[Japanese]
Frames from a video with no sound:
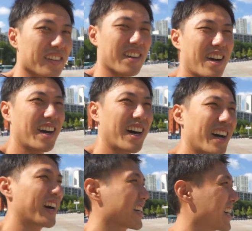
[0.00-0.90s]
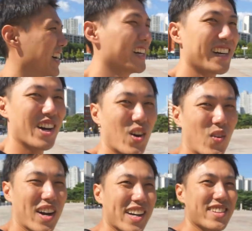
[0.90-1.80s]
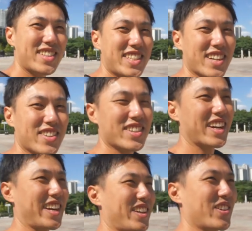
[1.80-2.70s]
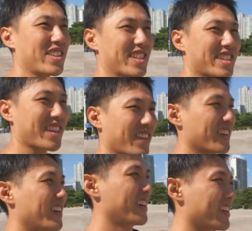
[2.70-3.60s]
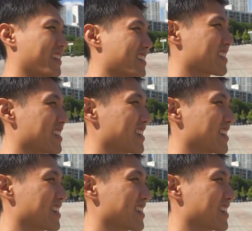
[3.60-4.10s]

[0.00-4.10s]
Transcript: なんか笑っちゃうぐらい広いんですけどす